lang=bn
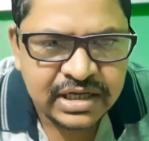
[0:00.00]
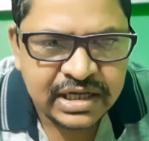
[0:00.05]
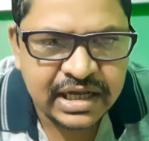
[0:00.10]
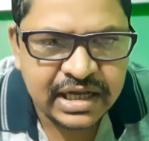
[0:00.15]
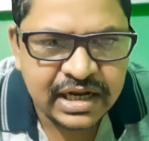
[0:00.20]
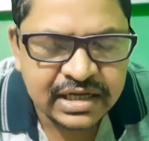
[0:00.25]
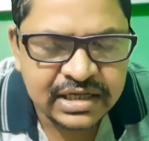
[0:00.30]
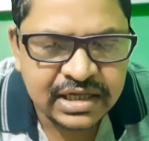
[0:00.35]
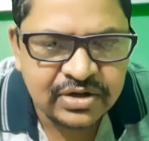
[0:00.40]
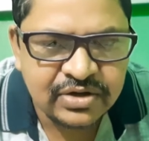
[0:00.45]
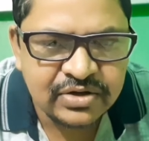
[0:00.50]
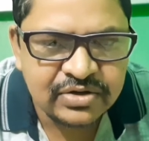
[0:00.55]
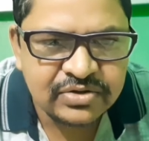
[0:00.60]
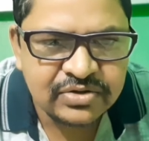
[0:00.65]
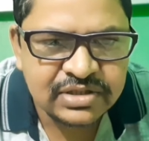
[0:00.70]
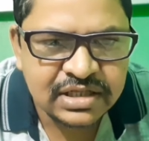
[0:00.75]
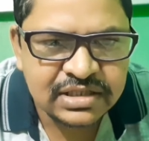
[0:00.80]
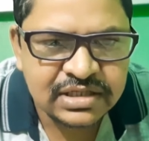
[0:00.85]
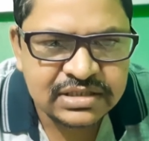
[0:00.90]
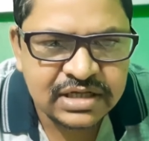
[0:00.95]
এরা কি করলো
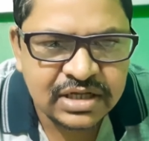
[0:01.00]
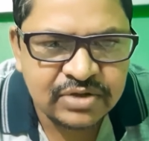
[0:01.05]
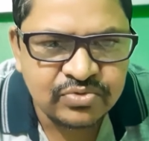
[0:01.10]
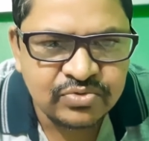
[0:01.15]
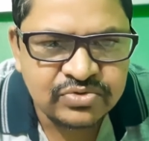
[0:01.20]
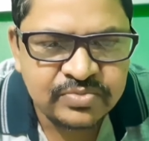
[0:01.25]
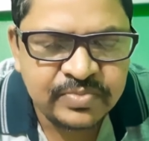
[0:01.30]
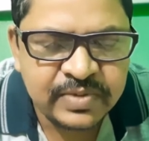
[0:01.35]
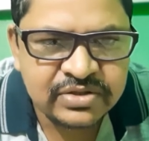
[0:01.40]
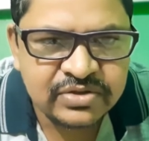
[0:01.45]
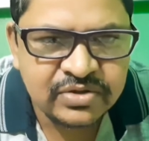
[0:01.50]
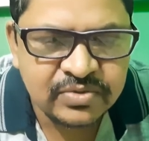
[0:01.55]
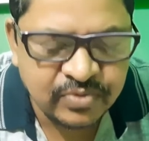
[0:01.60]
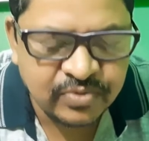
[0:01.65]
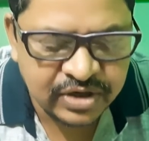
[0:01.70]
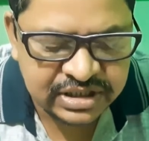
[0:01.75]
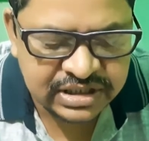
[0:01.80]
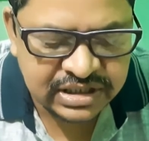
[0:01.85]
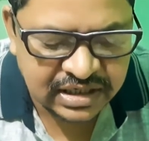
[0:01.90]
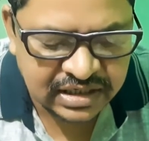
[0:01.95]
তাদের সেই উদ্বৃত্ত
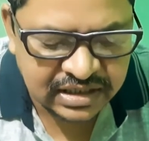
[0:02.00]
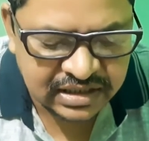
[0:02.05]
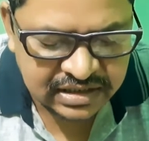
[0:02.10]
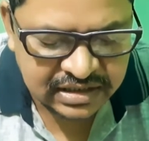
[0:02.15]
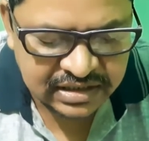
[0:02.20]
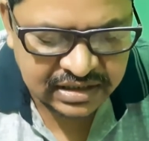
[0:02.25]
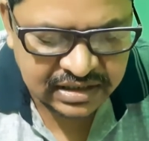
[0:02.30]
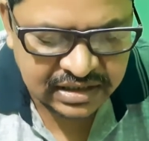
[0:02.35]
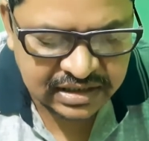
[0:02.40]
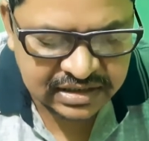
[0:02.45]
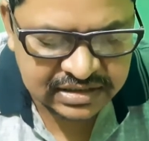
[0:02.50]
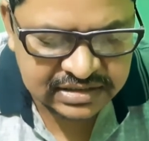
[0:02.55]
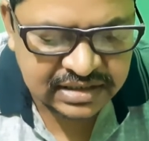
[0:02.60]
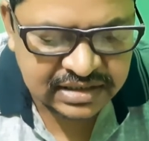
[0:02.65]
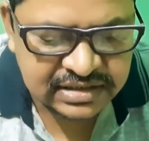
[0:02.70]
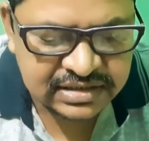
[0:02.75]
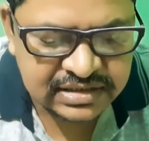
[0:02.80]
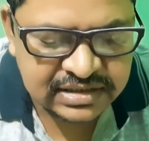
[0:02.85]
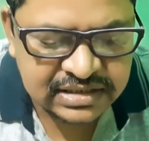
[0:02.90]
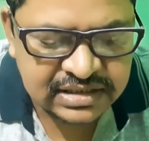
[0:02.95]
পয়সা হ্যাঁ
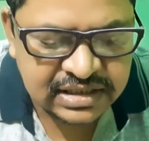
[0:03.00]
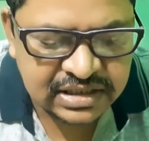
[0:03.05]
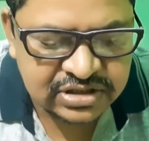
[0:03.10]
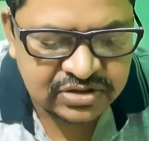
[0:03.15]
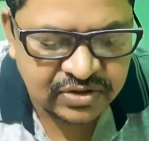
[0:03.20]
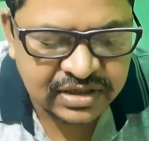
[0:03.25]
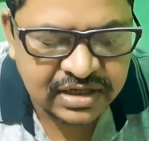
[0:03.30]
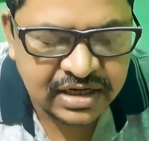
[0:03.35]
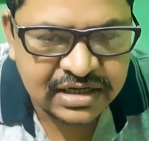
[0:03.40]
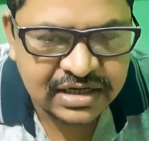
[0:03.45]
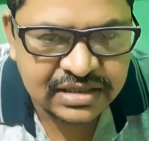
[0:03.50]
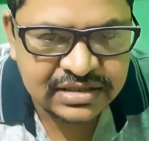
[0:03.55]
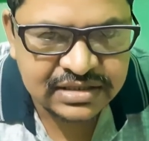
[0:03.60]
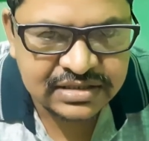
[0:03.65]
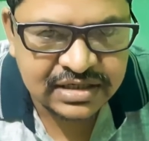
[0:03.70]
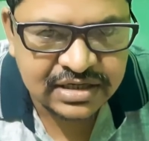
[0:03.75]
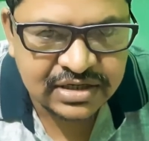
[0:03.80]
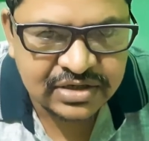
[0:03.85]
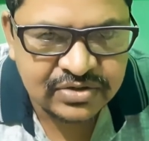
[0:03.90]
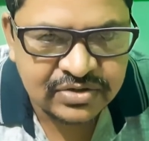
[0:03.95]
তাদের দেশের সরকারকে
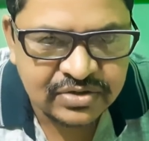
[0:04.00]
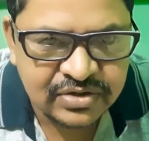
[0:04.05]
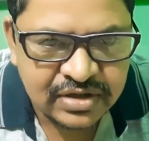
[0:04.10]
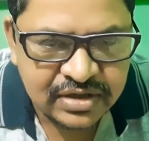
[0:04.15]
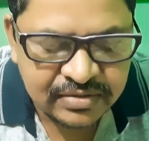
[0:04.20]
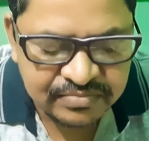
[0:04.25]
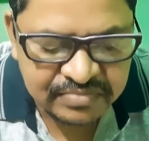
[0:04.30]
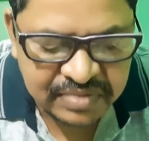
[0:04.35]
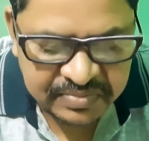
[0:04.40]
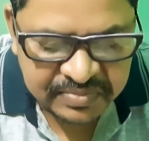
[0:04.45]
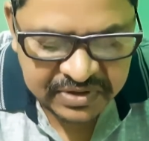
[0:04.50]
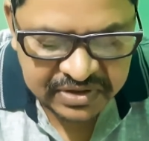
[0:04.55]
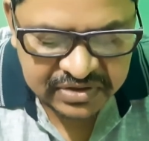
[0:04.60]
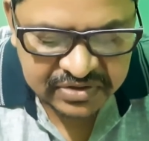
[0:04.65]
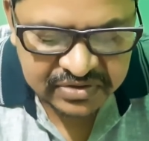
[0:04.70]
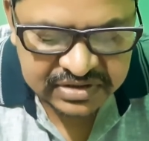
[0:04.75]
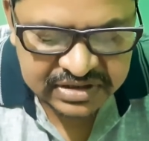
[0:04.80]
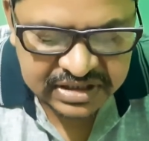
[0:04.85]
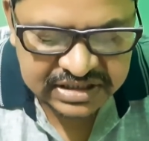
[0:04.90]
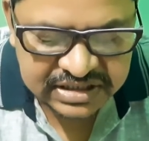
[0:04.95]
দিতে লাগলো বিভিন্ন
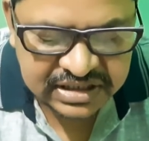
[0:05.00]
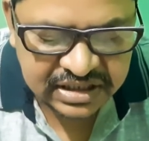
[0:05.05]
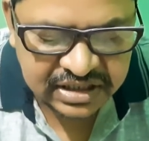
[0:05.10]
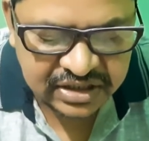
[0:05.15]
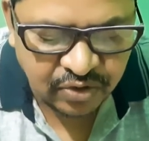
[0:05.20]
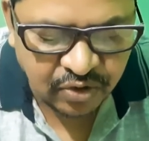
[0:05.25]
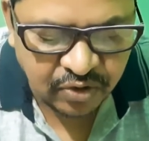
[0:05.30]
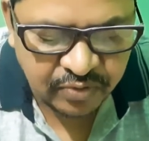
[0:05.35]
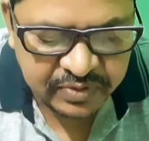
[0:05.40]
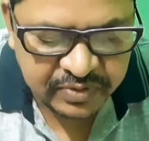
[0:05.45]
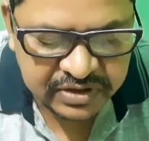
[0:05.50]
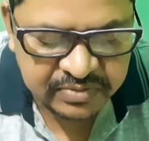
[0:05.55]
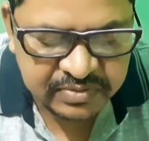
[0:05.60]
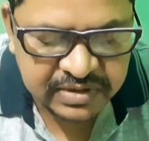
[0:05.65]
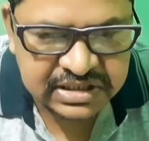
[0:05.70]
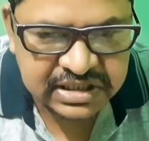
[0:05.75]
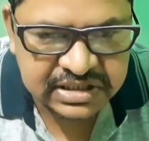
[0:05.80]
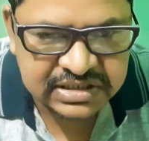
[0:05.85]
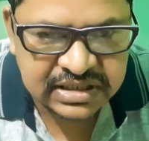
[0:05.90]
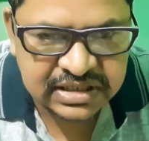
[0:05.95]
দেশে
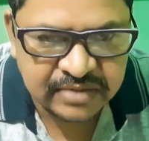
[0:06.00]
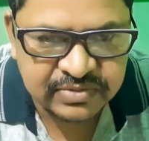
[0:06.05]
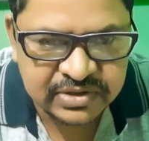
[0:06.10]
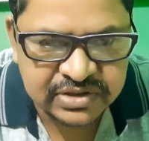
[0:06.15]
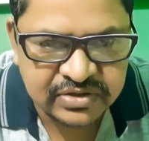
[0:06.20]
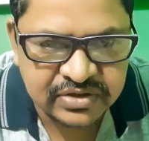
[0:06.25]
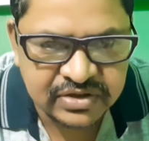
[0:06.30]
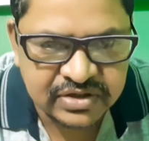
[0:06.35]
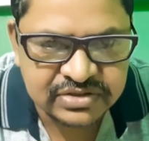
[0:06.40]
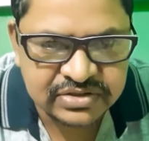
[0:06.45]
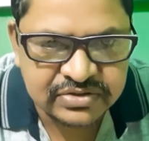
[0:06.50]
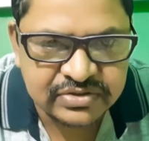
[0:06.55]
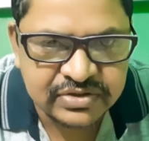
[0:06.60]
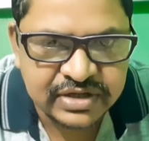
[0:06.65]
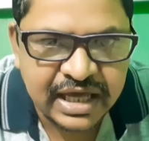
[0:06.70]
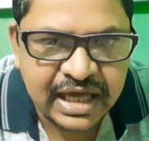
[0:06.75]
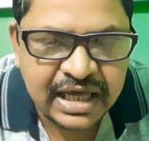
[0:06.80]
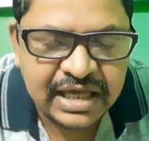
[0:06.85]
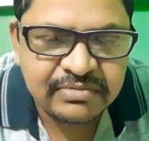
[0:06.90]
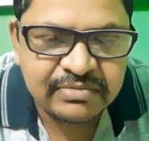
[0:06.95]
ঔপনিবেশ স্থাপন করার জন্য
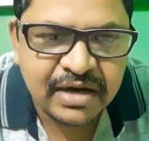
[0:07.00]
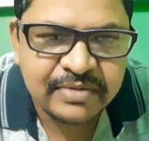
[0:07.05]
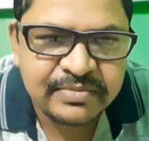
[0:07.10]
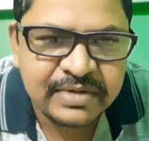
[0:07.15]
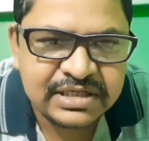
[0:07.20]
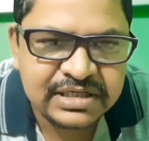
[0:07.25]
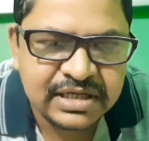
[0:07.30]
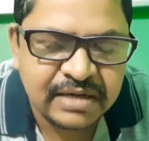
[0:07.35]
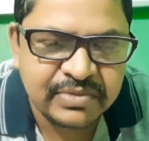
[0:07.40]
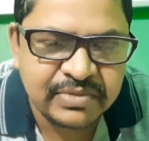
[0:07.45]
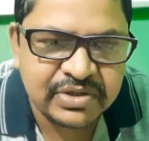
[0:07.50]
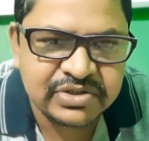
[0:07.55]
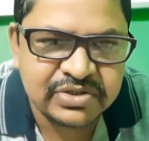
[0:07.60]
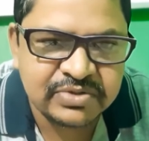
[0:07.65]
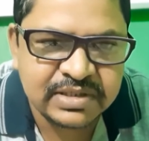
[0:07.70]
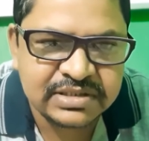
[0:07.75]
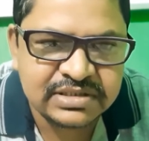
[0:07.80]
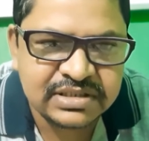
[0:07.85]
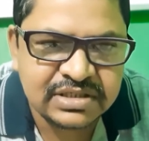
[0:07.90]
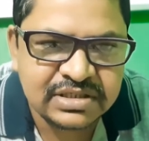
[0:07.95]
এইভাবেই
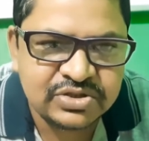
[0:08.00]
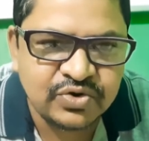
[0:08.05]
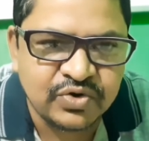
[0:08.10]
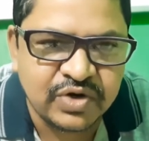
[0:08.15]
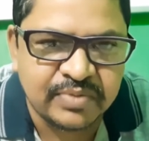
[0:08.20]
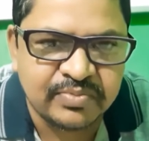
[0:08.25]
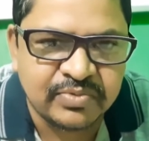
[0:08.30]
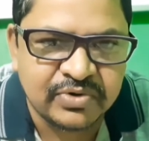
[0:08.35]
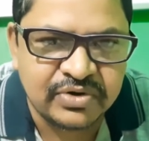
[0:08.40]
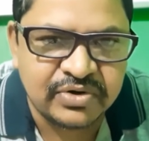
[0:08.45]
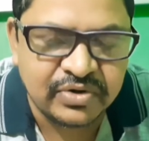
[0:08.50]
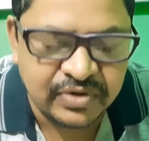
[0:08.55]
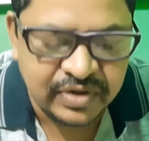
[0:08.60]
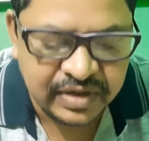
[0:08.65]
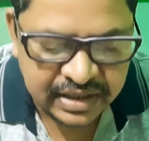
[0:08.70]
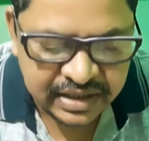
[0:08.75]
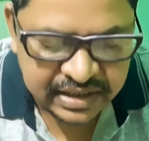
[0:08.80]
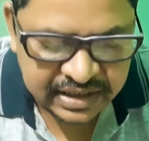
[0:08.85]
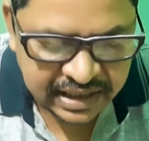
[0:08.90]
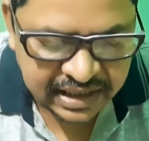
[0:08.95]
সাম্রাজ্যবাদটা ছড়িয়ে পড়লো
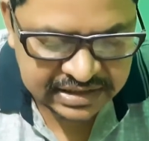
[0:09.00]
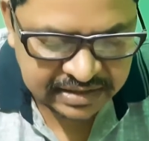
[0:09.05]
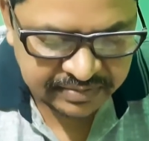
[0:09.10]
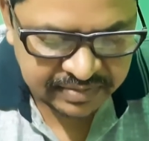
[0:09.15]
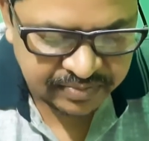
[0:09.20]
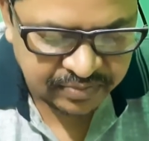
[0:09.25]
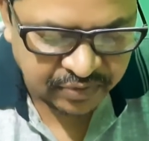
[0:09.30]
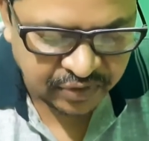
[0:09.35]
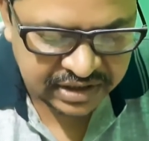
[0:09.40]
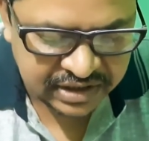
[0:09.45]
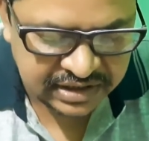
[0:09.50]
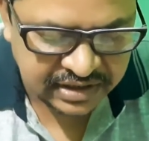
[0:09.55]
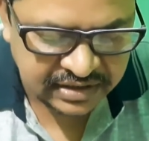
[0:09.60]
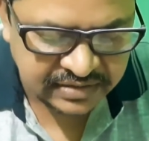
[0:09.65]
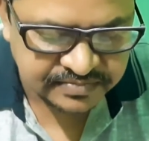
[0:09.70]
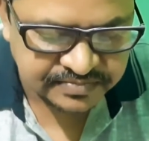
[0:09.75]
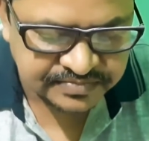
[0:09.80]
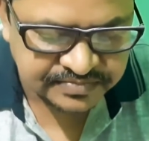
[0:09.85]
ঠিক আছে এবার পড়া যাক